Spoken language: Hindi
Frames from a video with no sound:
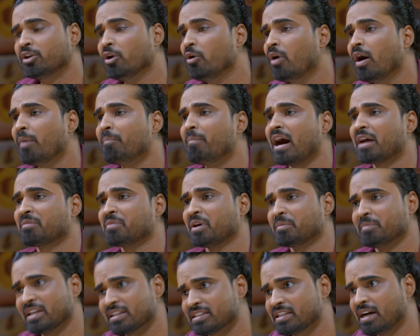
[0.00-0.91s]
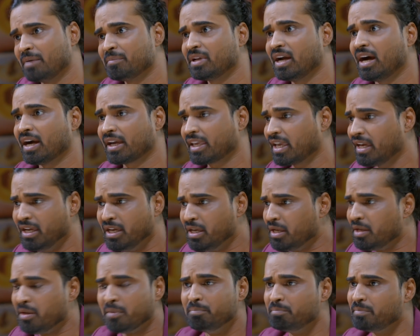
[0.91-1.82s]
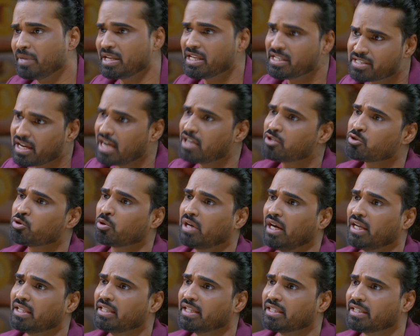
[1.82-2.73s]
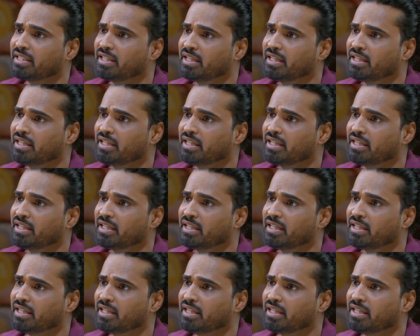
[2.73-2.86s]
क्यों आप बार बार मेरे सामने आके मेरी जान सुखा देती